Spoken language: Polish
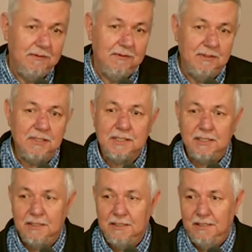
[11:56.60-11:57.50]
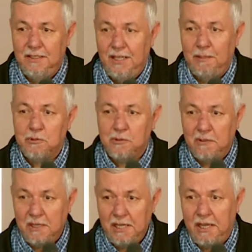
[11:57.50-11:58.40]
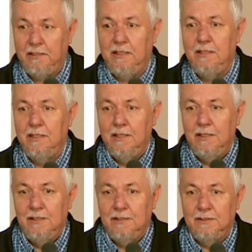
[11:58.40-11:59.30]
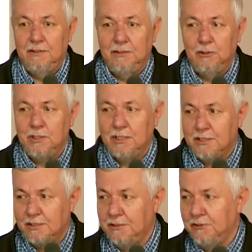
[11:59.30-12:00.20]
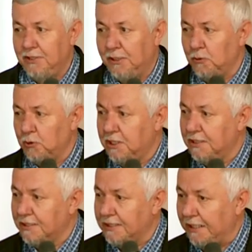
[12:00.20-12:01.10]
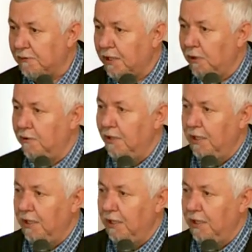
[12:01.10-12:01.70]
listy apostoła Jana, chociaż niektórzy się zastanawiają,